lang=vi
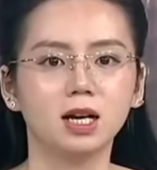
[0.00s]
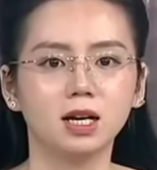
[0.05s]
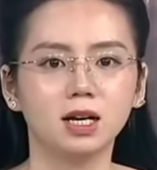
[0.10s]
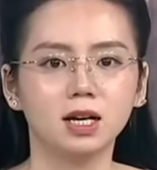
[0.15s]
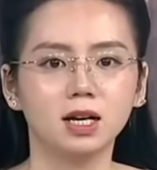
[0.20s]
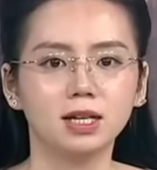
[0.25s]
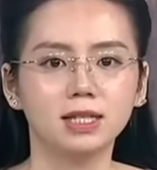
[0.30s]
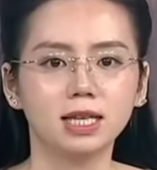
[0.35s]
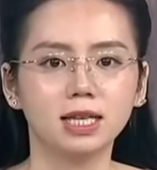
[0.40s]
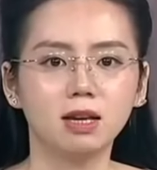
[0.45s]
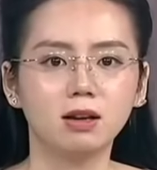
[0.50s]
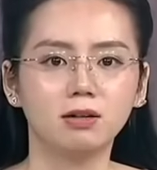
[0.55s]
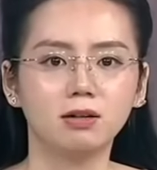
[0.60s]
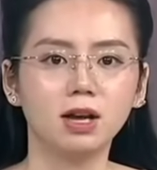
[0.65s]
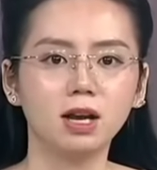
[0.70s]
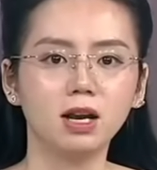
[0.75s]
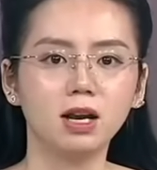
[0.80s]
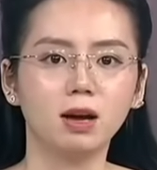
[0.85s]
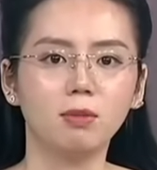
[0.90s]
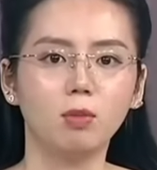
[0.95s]
Sạt lở
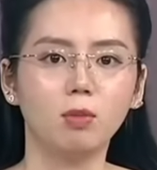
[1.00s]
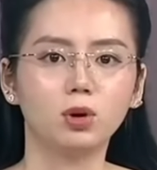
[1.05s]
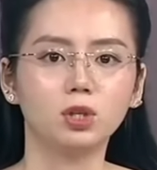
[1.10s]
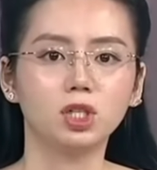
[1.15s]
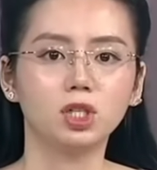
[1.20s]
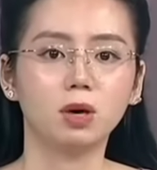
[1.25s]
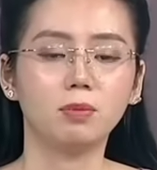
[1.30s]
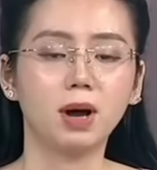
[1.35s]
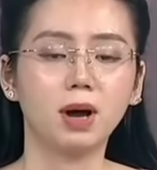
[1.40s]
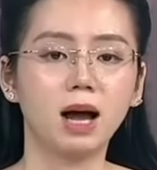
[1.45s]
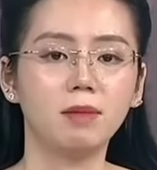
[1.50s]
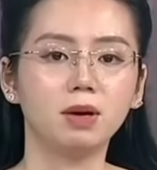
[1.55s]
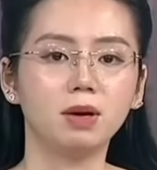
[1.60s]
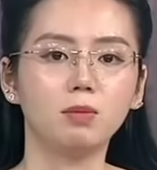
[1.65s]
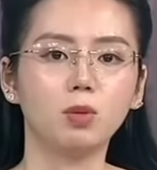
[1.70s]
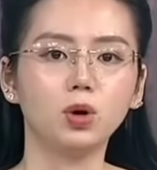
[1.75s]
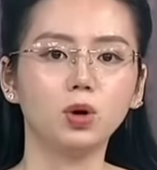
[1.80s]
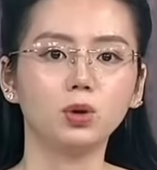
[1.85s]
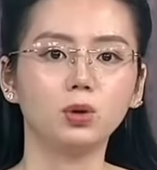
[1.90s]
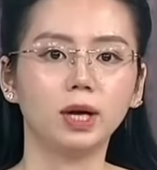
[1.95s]
đất là một trong
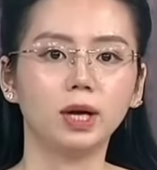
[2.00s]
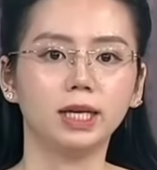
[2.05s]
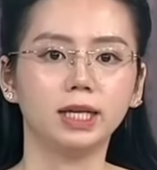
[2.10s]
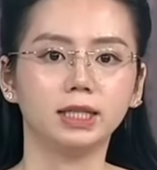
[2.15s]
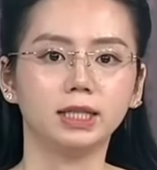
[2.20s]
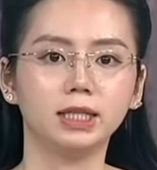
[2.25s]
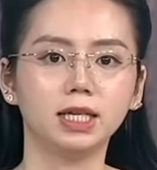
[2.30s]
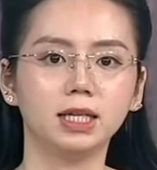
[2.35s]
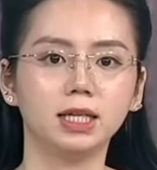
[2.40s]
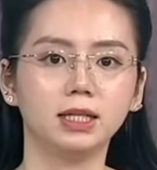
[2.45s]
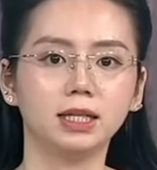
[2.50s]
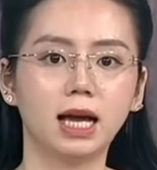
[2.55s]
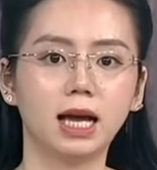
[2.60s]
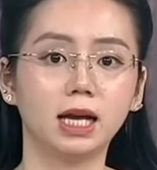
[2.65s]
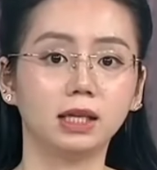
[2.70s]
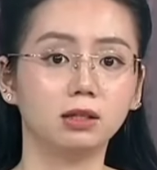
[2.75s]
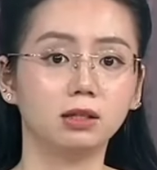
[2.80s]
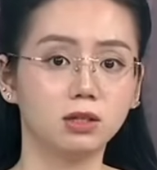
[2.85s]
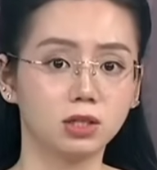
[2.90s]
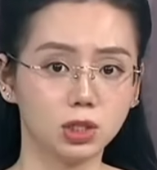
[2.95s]
21 loại hình thiên tai
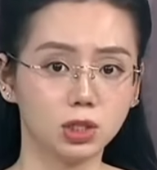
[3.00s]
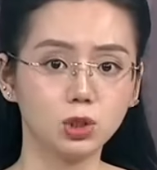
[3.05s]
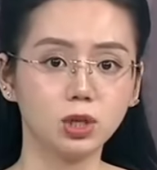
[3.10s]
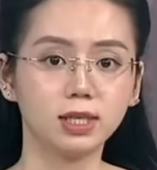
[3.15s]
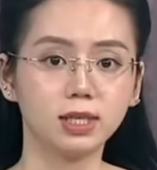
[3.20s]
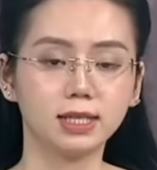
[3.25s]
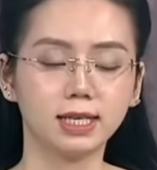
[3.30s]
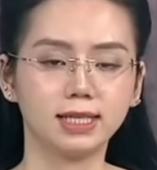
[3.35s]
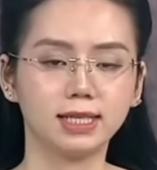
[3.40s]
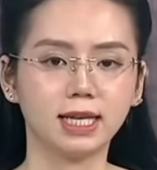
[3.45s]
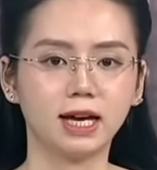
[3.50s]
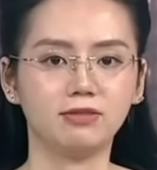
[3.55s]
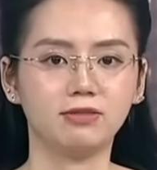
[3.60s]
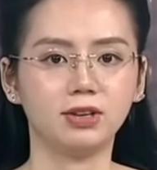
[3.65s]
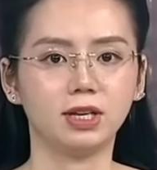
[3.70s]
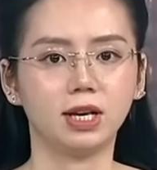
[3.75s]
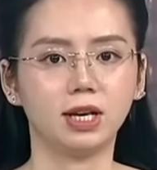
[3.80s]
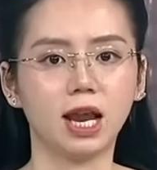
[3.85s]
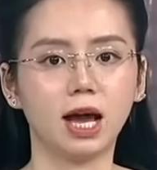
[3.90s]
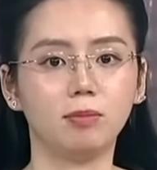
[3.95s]
thường xuyên xảy ra
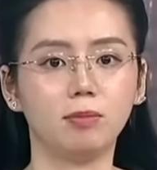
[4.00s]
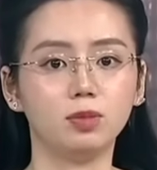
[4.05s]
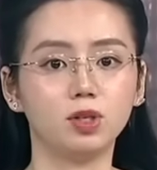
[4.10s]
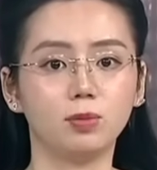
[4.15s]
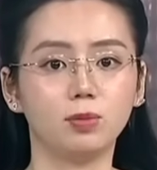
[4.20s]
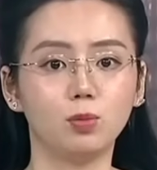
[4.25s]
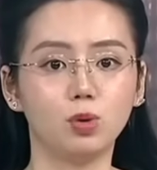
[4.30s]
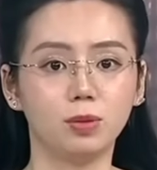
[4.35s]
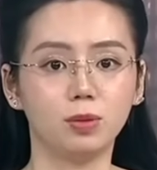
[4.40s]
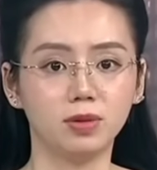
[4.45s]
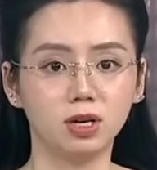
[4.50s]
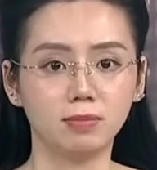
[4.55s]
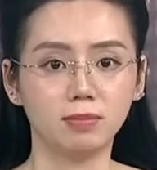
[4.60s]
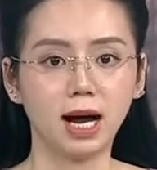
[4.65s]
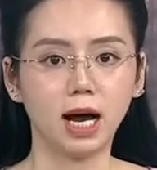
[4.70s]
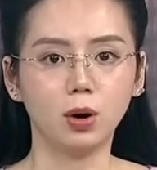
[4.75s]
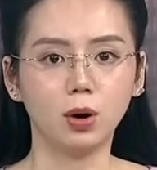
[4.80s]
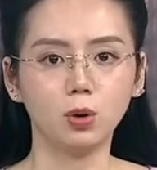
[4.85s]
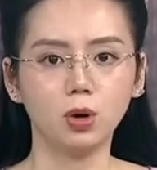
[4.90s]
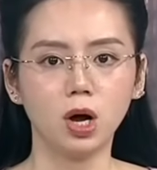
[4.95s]
Việt Nam trong mùa mưa
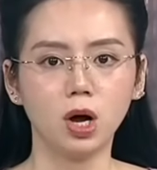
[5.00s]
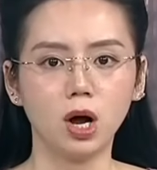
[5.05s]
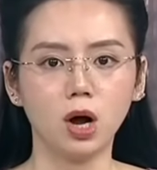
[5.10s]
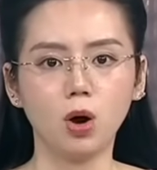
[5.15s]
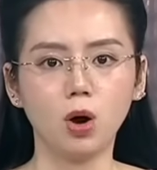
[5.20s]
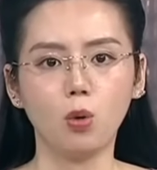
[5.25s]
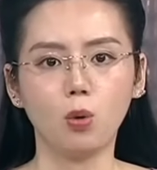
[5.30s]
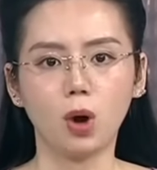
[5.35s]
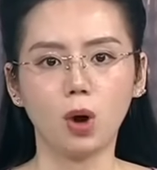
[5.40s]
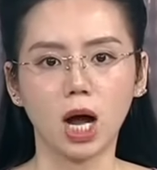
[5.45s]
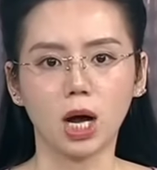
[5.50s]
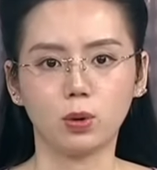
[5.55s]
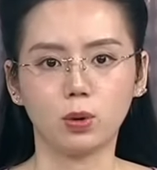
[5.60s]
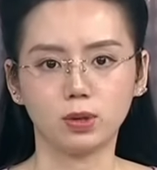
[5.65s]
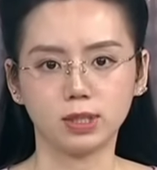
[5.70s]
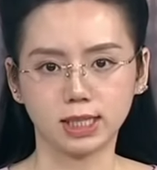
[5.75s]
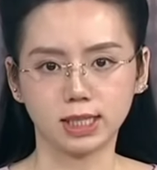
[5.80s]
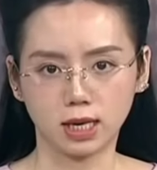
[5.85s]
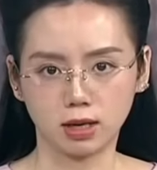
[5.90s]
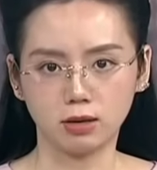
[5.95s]
bão. Hậu quả của
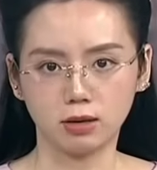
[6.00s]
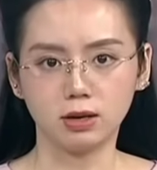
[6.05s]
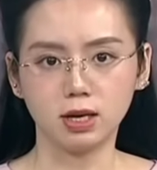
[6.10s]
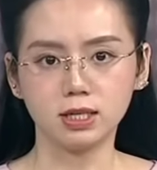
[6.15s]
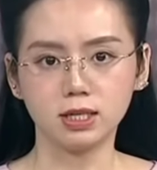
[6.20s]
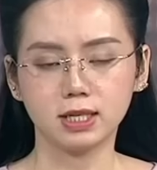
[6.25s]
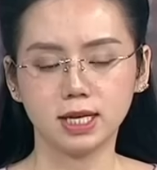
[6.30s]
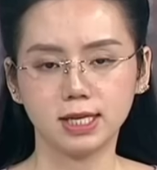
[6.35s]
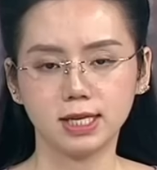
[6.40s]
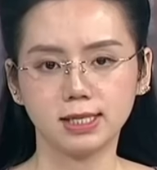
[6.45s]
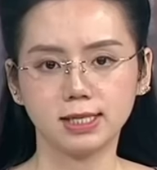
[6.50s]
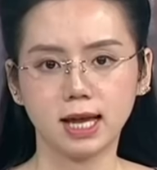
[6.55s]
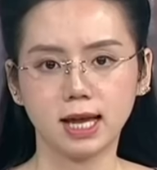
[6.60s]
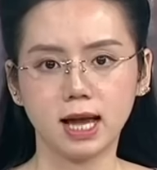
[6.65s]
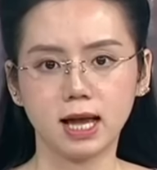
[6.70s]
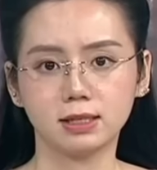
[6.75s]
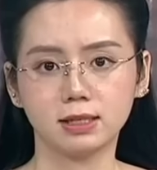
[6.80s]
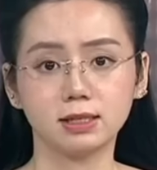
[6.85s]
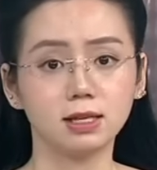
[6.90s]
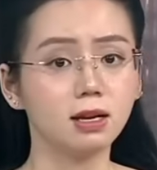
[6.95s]
sạt lở đất gây
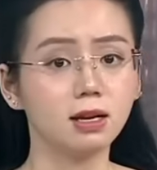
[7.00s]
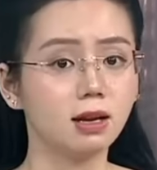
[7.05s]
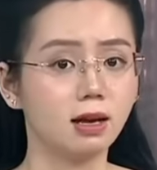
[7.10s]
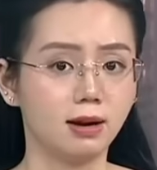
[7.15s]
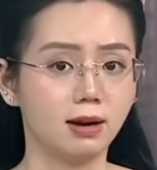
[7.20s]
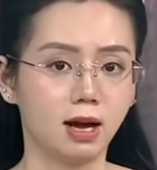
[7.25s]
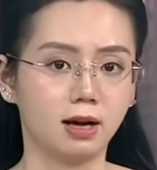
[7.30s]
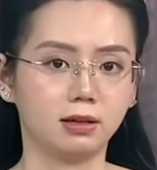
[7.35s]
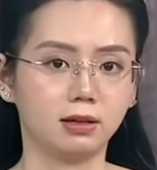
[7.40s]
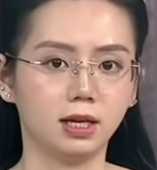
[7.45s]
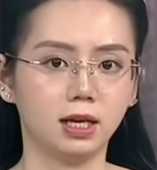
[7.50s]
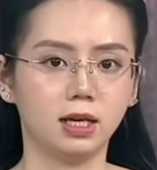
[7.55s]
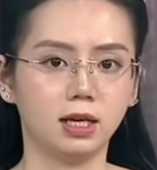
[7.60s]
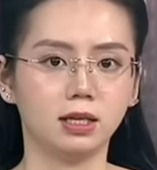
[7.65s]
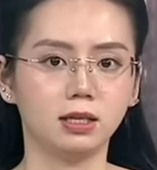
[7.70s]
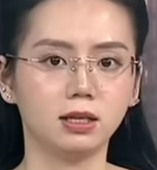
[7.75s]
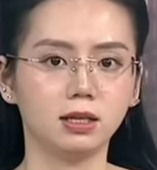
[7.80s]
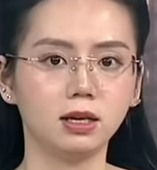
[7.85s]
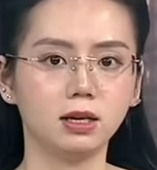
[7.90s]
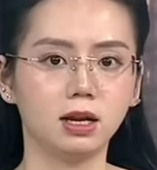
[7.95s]
ra rất là nặng nề,
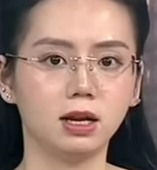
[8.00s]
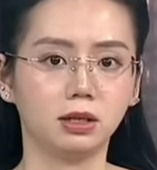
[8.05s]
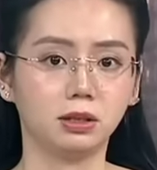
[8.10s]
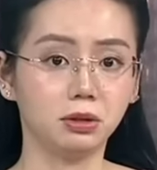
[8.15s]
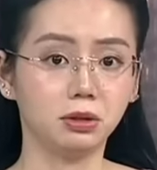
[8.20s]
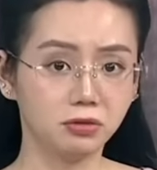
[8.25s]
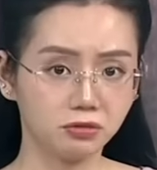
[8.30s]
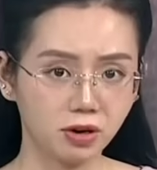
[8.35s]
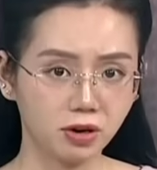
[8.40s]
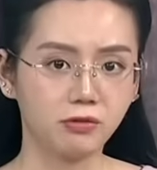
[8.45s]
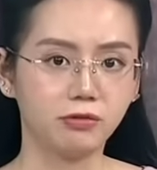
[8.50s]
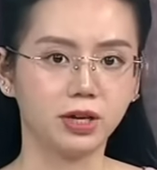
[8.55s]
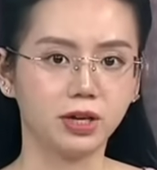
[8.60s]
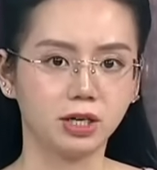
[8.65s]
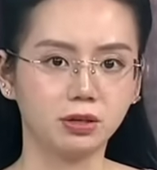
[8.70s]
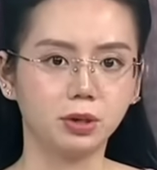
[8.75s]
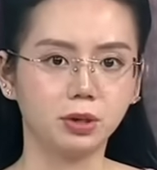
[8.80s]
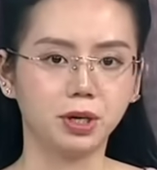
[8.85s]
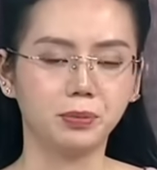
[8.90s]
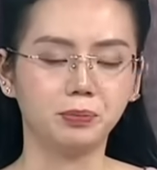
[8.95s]
nhất là thương vong về
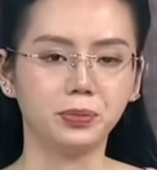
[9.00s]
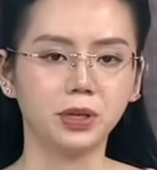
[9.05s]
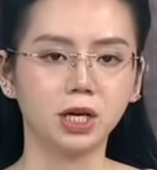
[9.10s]
người.